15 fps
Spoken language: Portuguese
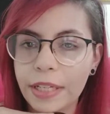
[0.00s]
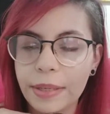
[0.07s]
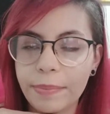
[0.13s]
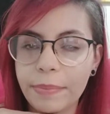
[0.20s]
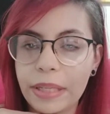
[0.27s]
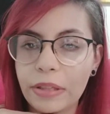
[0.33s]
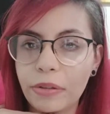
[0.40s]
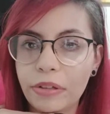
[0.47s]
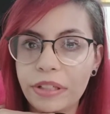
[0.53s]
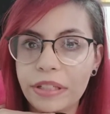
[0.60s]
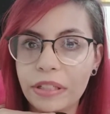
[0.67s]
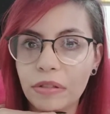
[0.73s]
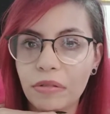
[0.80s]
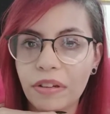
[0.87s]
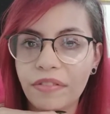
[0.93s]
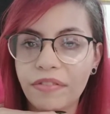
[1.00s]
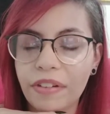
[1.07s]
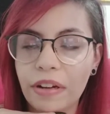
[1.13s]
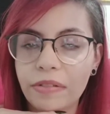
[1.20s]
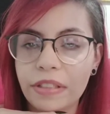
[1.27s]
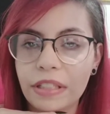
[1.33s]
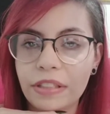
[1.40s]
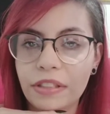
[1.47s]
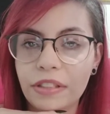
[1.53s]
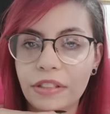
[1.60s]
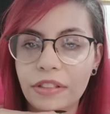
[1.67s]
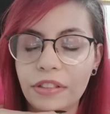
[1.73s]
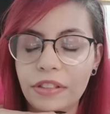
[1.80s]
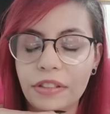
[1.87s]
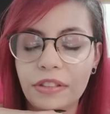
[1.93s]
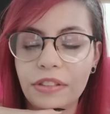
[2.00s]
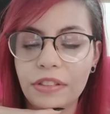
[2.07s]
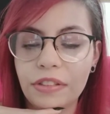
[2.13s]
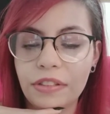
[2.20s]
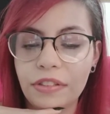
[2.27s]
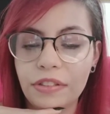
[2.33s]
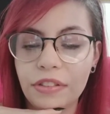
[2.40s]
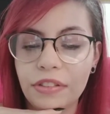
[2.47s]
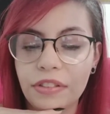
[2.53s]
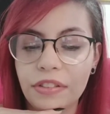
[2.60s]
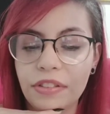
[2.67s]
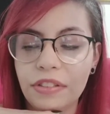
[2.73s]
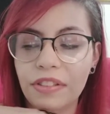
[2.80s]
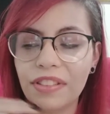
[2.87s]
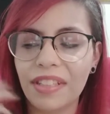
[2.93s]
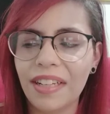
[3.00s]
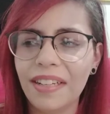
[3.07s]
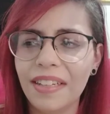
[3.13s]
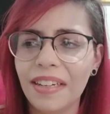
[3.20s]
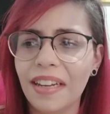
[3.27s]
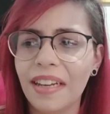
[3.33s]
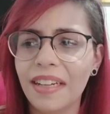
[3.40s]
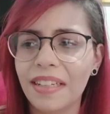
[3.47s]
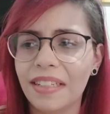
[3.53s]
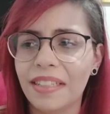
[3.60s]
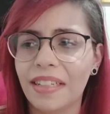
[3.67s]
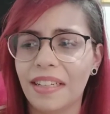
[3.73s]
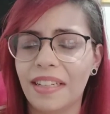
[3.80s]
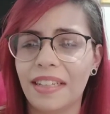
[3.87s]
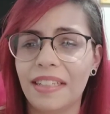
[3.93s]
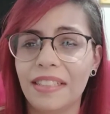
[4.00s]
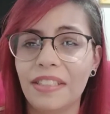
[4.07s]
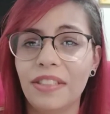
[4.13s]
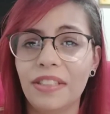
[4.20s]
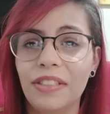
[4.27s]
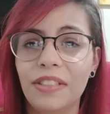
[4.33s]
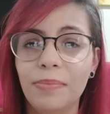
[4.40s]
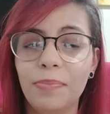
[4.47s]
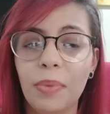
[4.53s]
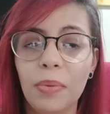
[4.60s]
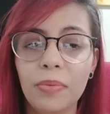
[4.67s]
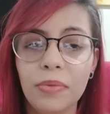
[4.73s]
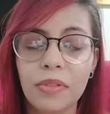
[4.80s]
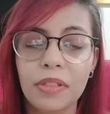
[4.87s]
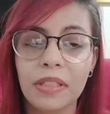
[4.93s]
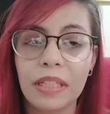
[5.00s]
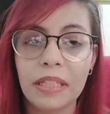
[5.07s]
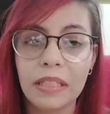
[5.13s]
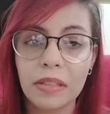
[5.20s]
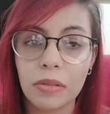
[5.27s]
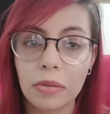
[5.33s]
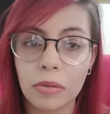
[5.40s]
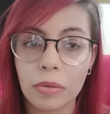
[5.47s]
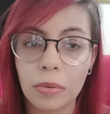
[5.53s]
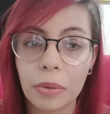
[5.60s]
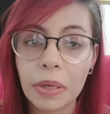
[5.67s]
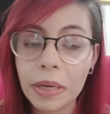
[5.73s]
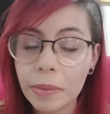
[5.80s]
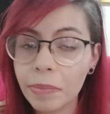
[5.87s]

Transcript: Medonha a sua falta de, de, de, de, sei lá, cara, de, de bom senso.